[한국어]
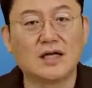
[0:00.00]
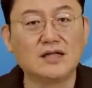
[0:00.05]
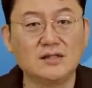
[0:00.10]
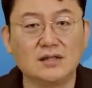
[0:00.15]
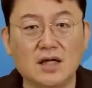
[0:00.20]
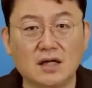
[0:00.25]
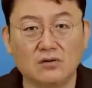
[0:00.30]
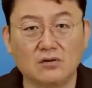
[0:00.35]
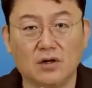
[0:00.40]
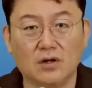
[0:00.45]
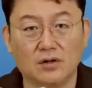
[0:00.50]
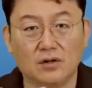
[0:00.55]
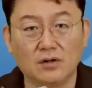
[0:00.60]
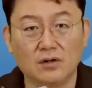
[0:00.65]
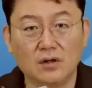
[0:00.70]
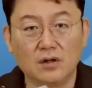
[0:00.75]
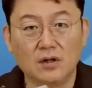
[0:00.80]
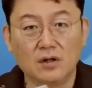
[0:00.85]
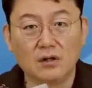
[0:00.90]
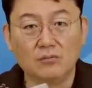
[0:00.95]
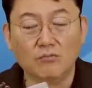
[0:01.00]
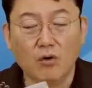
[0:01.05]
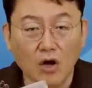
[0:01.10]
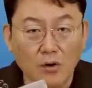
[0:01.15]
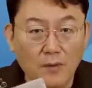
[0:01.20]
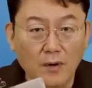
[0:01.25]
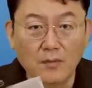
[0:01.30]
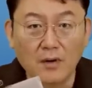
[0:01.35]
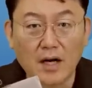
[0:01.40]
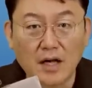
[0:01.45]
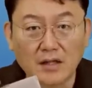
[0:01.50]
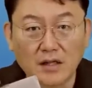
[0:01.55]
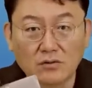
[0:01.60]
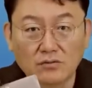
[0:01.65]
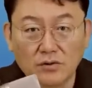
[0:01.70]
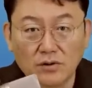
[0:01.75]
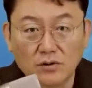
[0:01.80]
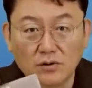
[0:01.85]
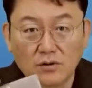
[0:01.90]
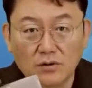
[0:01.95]
상실한 거예요. 뭘 보면
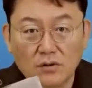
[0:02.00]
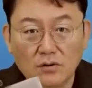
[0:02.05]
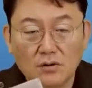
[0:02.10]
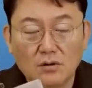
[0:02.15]
아냐고요?